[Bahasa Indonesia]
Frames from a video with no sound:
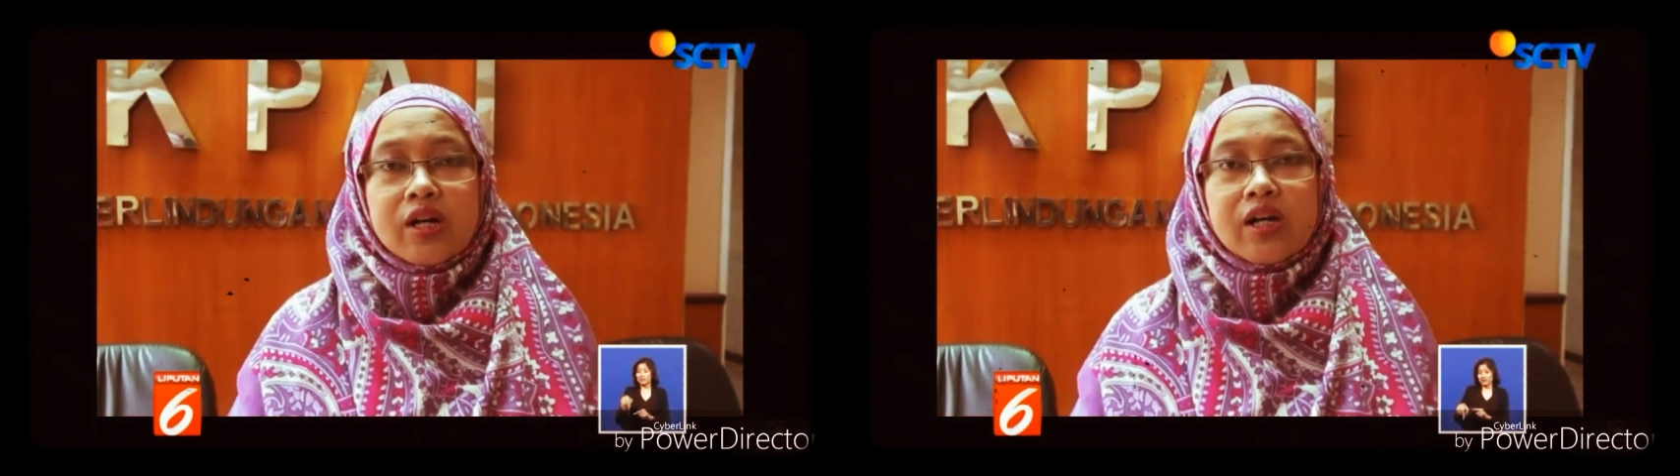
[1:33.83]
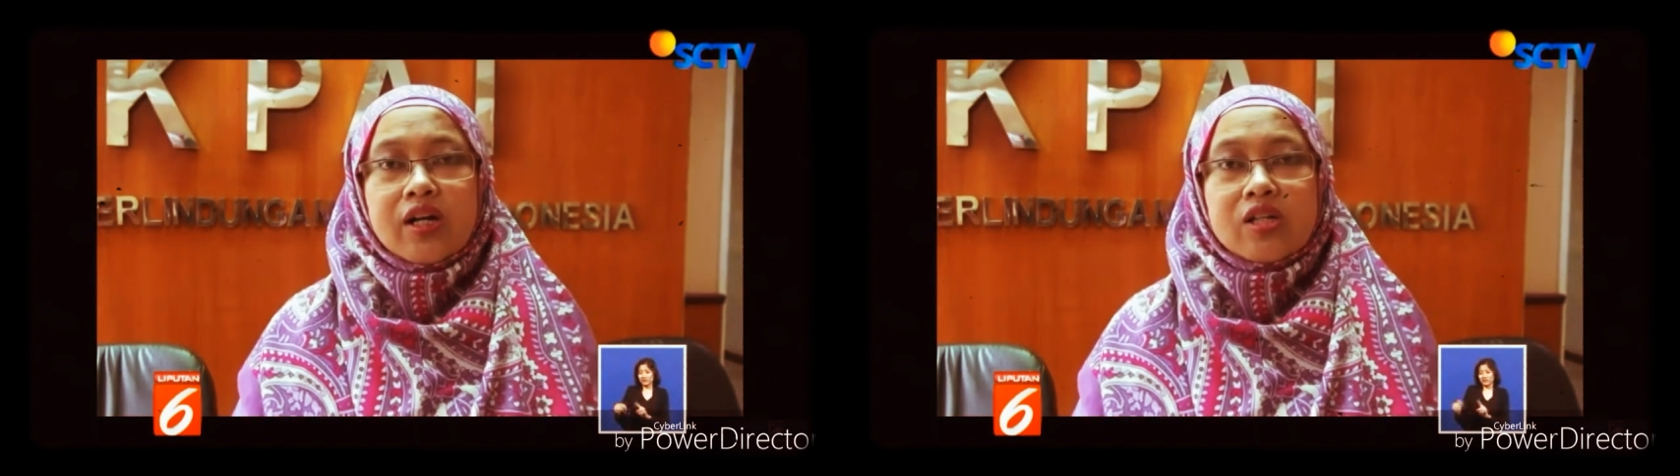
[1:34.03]

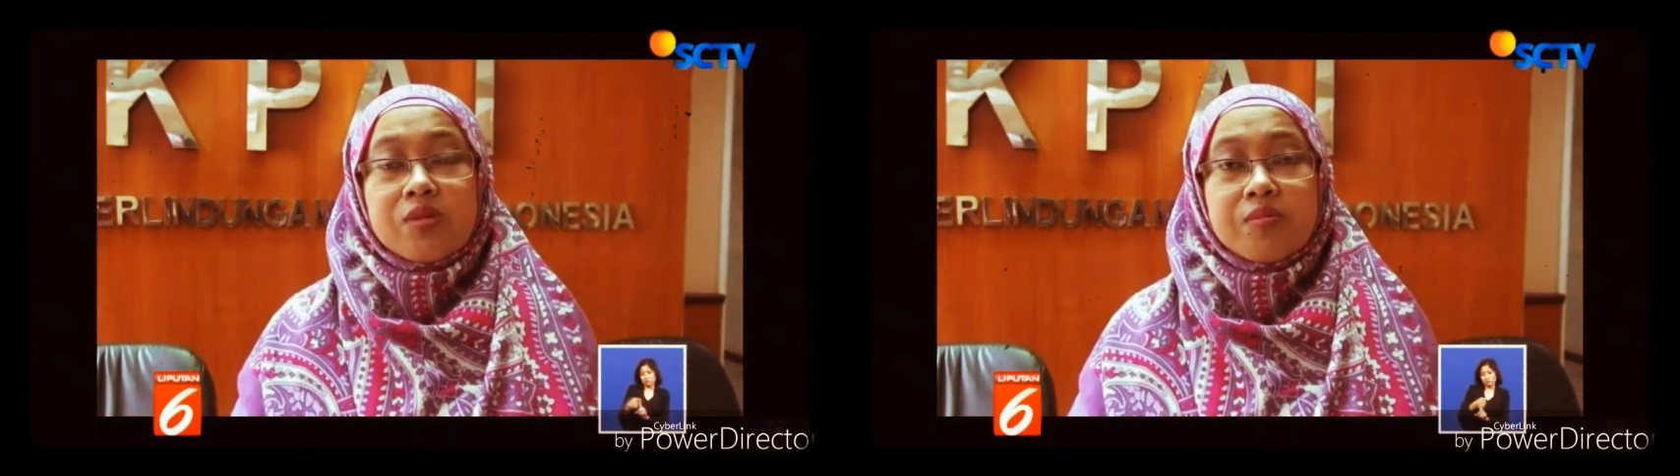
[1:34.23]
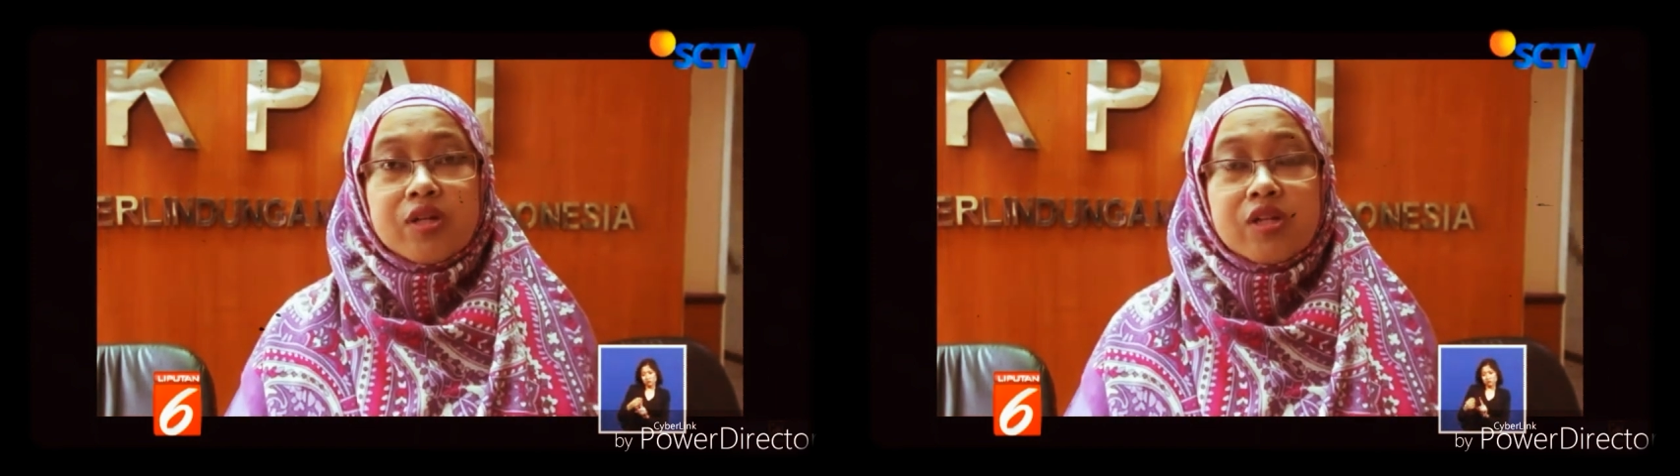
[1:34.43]
Karena
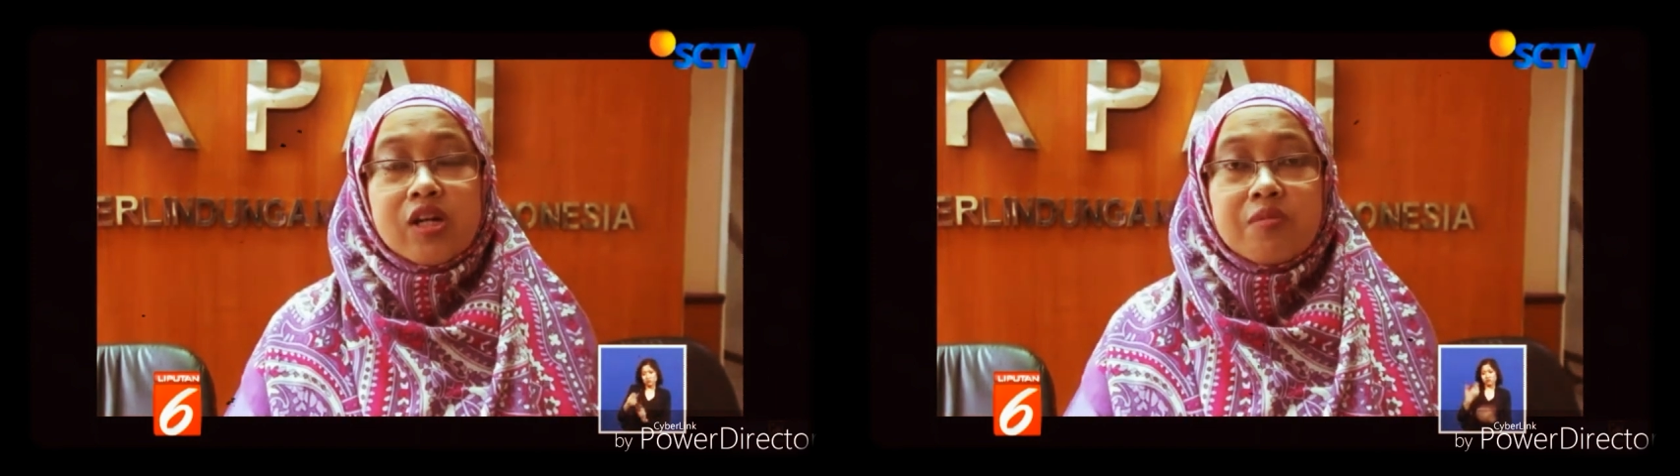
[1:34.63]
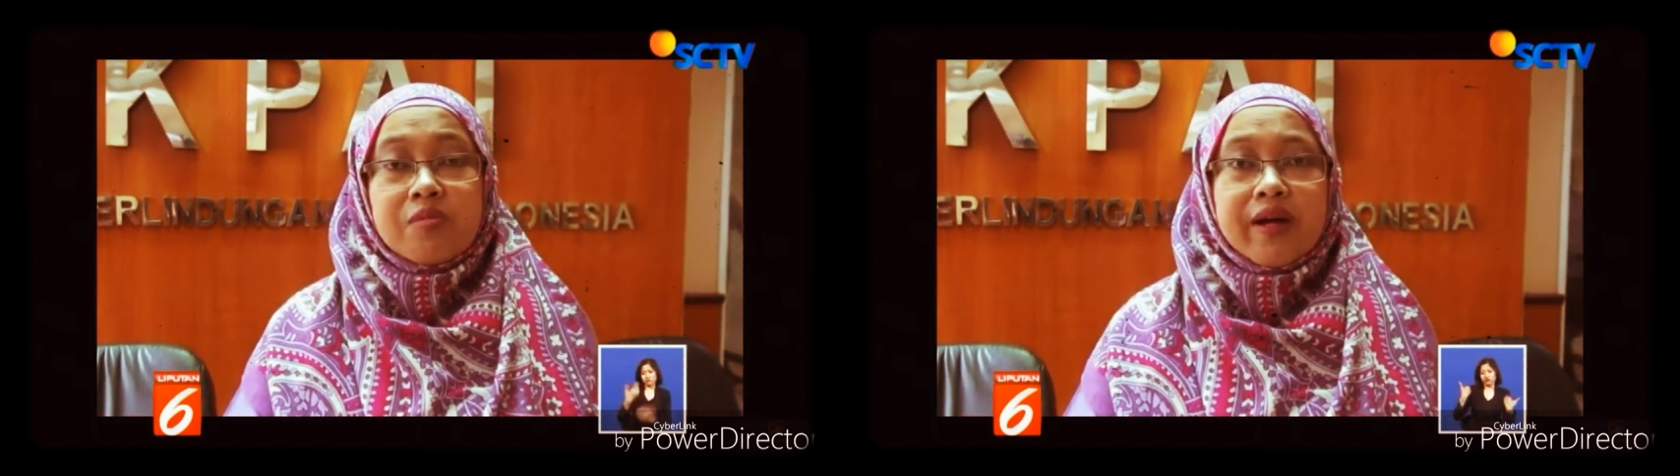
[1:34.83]
anak
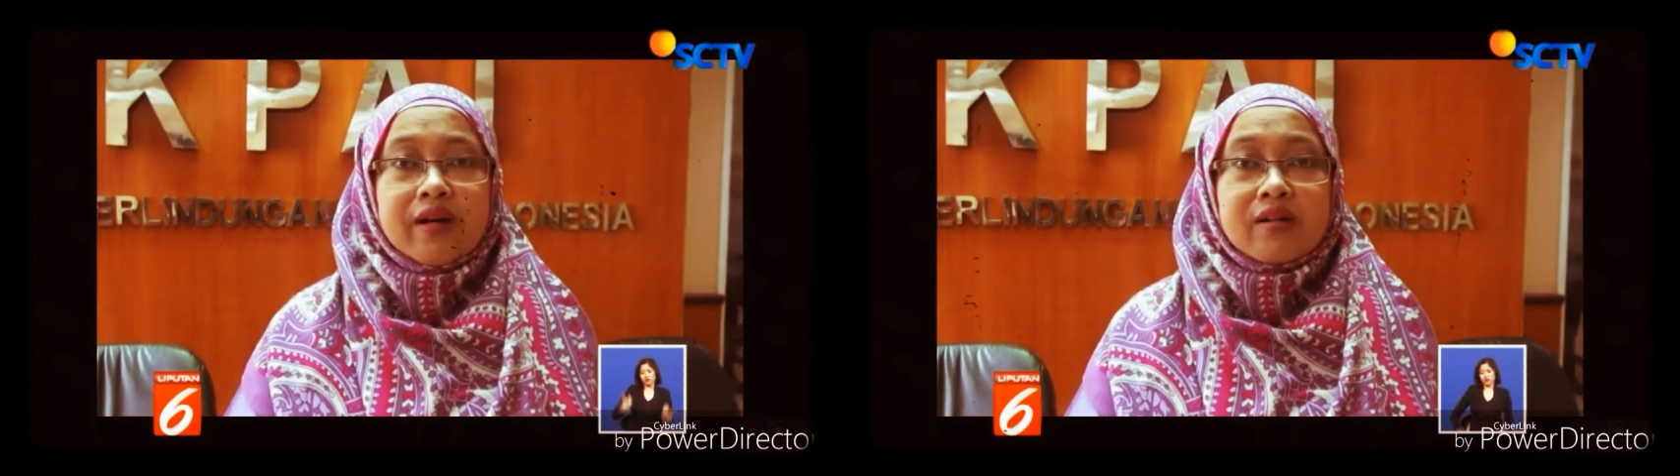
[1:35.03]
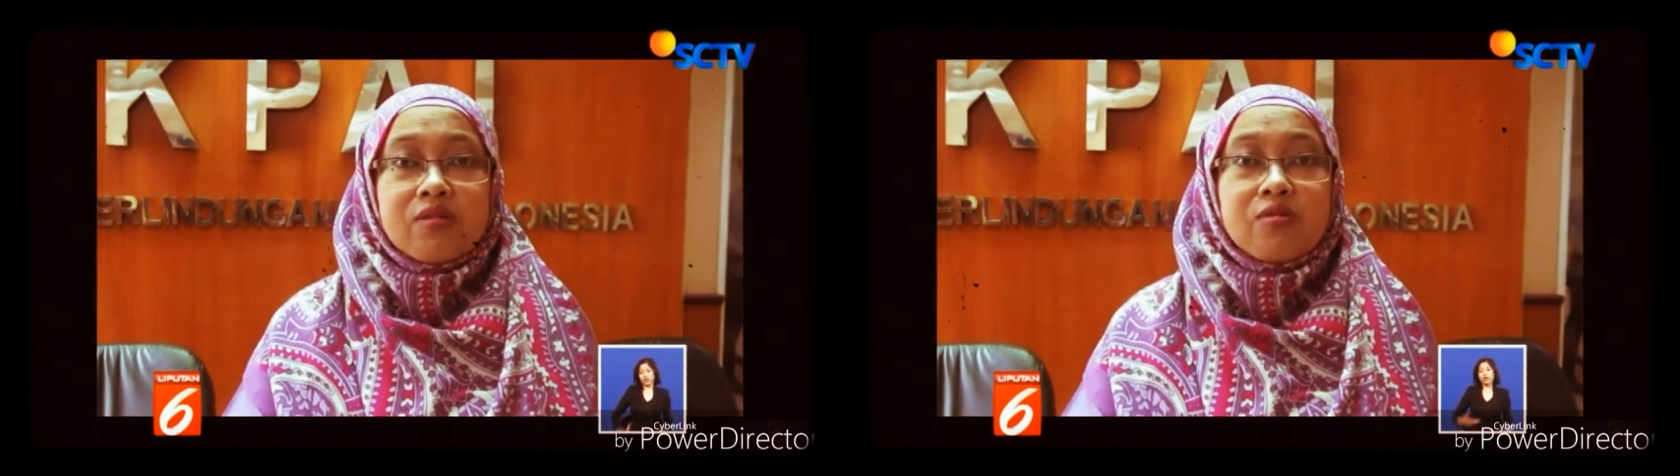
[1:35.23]
sampai
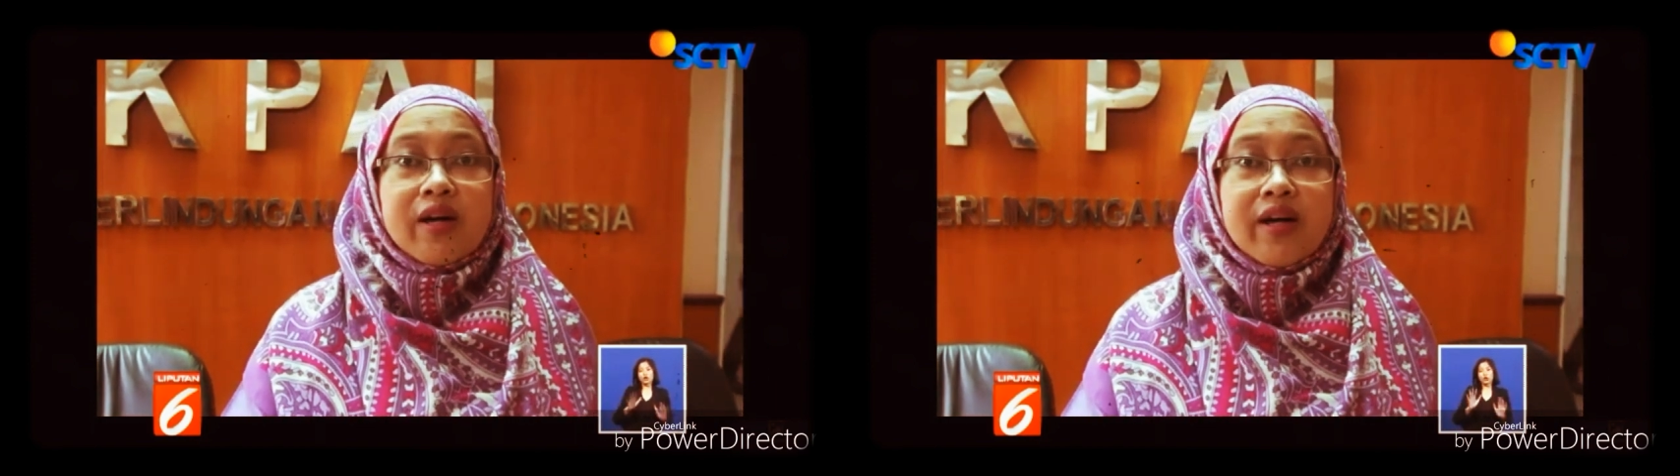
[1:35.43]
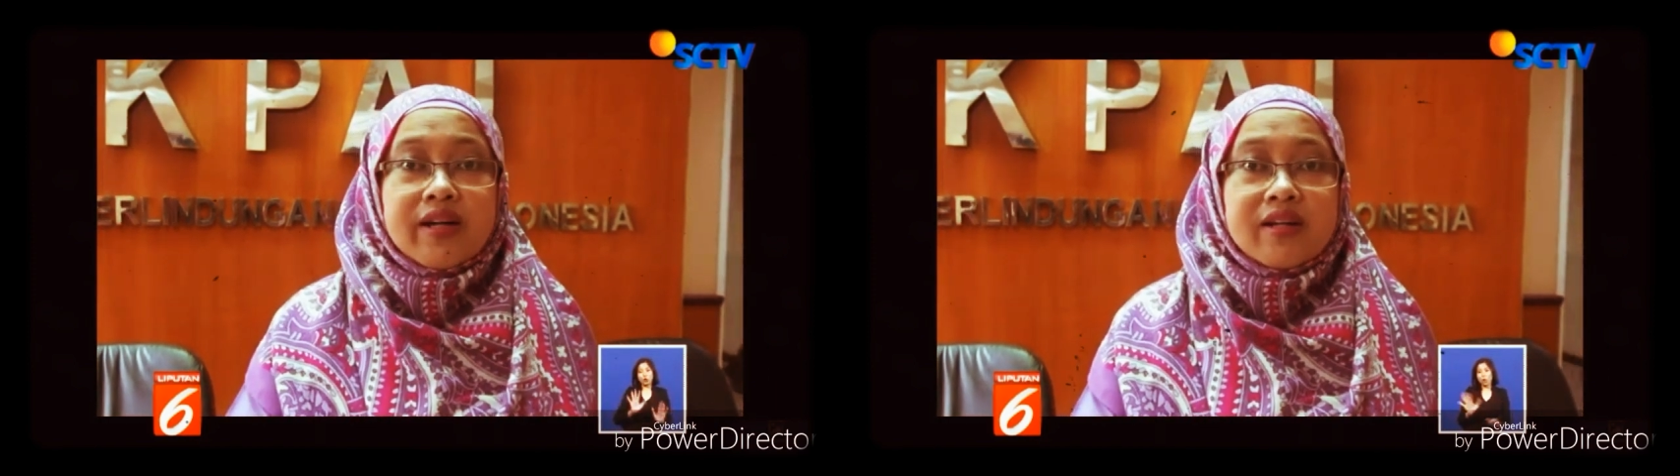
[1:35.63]
dilempar
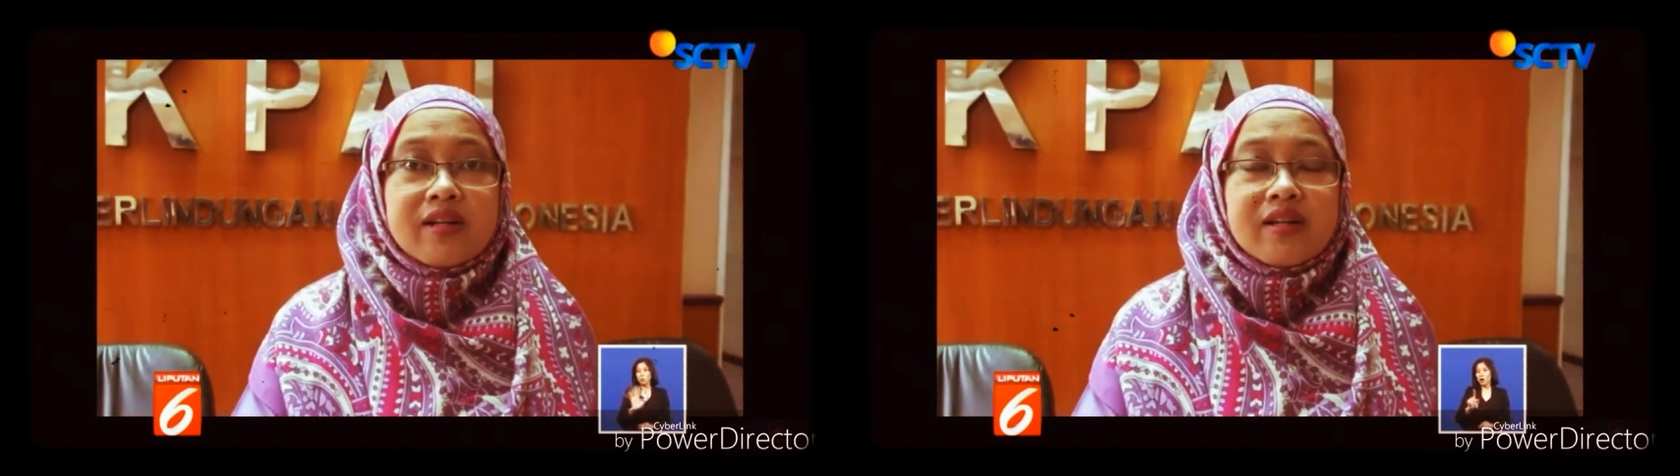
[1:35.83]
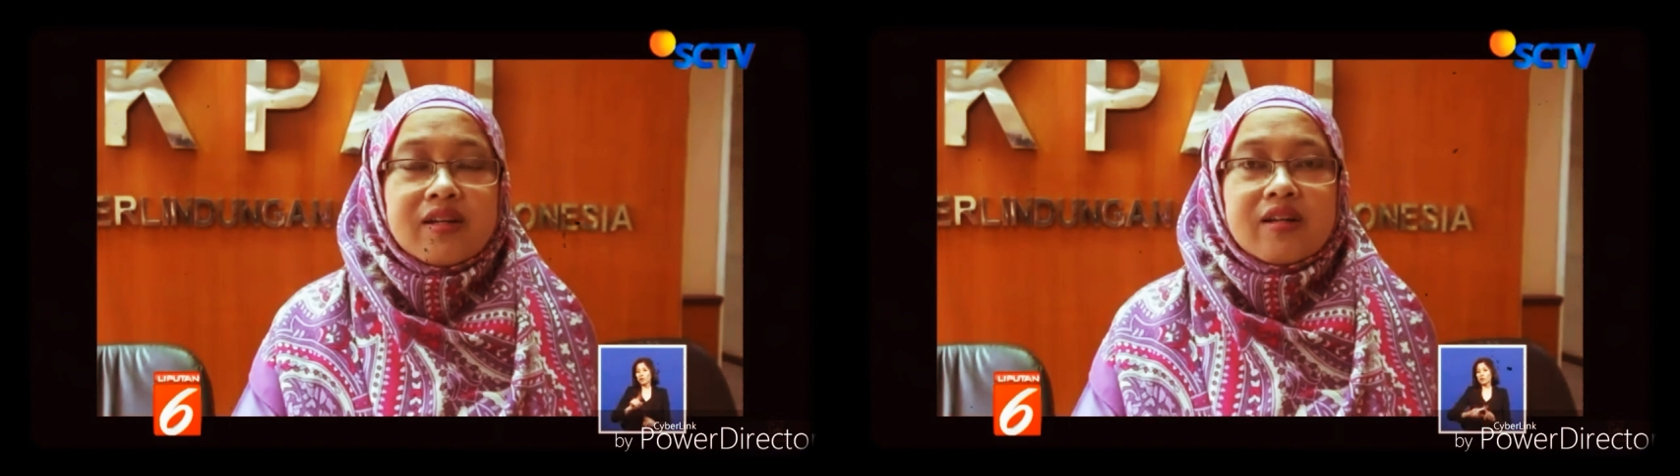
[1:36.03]
keluar